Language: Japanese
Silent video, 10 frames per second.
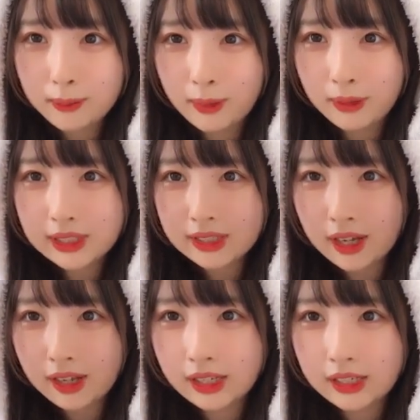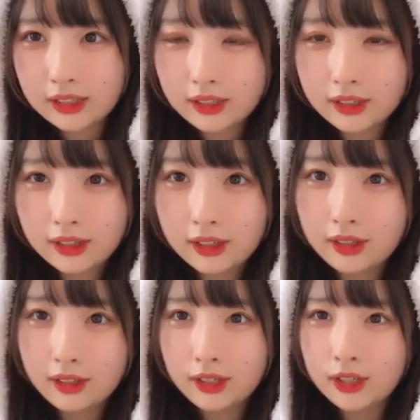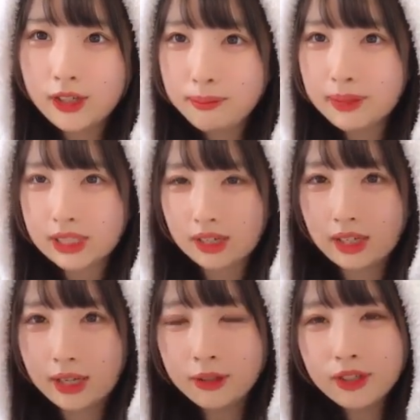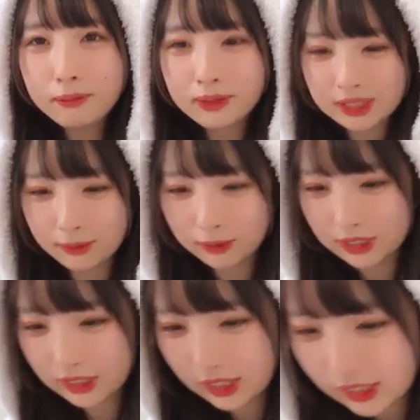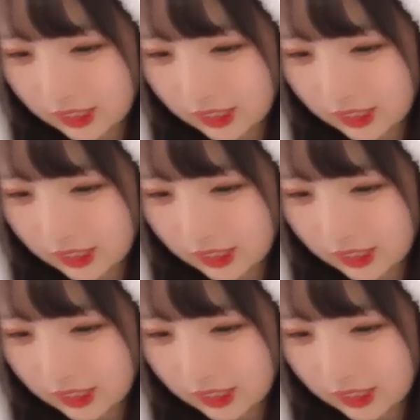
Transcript: おばす係ふゆっぴさんえふゆっぴさんも絶対